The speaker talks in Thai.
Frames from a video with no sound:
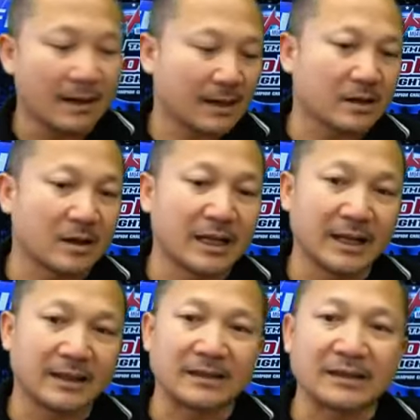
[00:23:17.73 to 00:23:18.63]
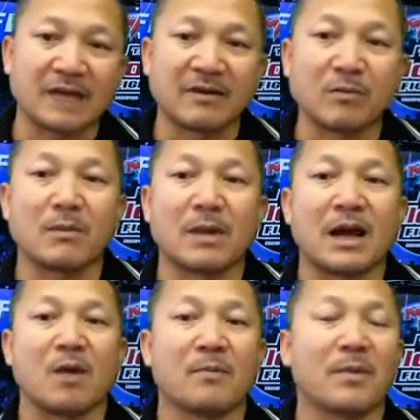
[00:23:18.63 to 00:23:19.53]
ตอนนี้ทักทายแฟนมวยมา
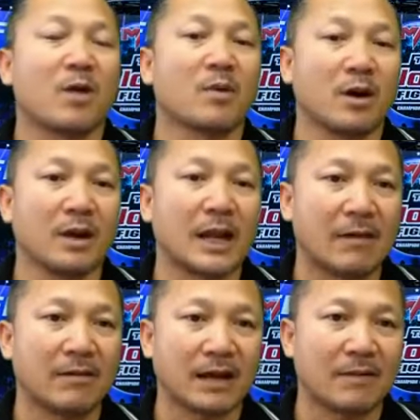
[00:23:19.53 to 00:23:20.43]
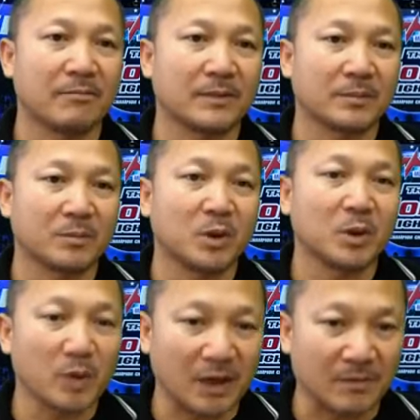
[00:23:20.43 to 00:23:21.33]
หอมปากหอมคอแล้วนะครับพูดคุ
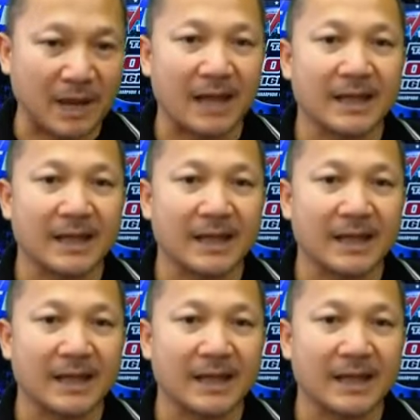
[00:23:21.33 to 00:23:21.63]
ยกันไป